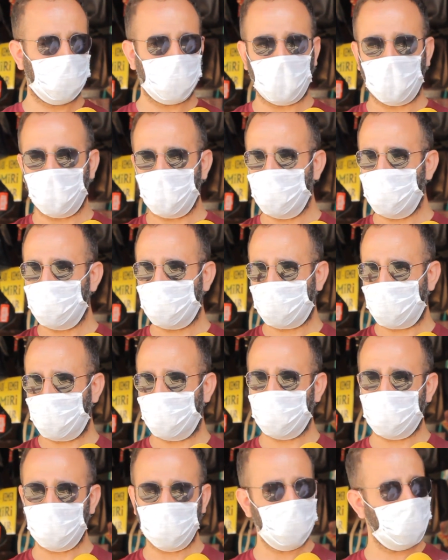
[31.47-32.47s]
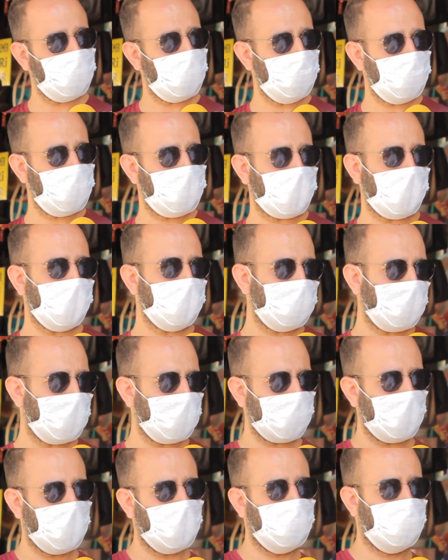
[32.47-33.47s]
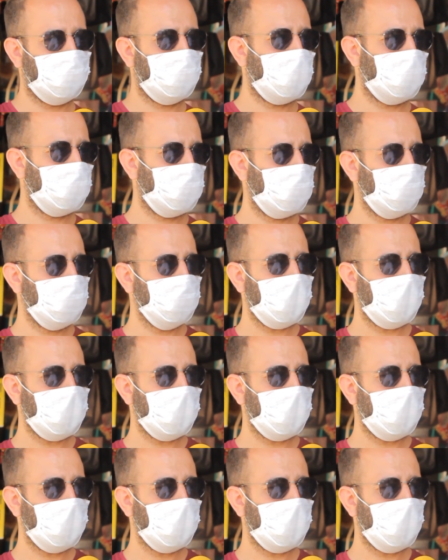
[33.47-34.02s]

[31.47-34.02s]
Tarih hissedilsin diyor. Biz tarihi tekrar yazacağız diyor.